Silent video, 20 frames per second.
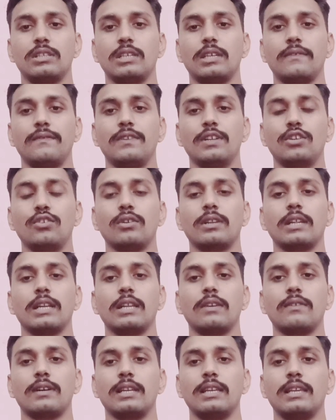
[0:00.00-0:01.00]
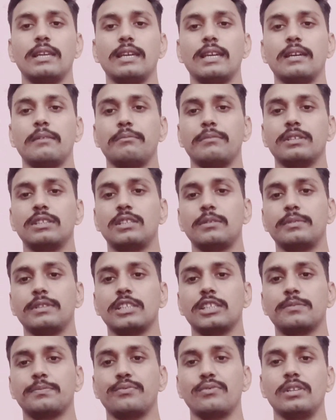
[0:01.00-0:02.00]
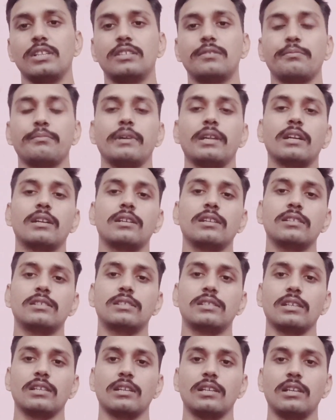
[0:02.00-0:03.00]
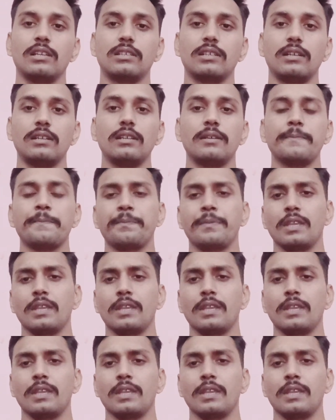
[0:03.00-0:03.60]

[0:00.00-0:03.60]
ये वीडियो रहने वाली है मध्य प्रदेश पुलिस मेरिट लिस्ट से रिलेटेड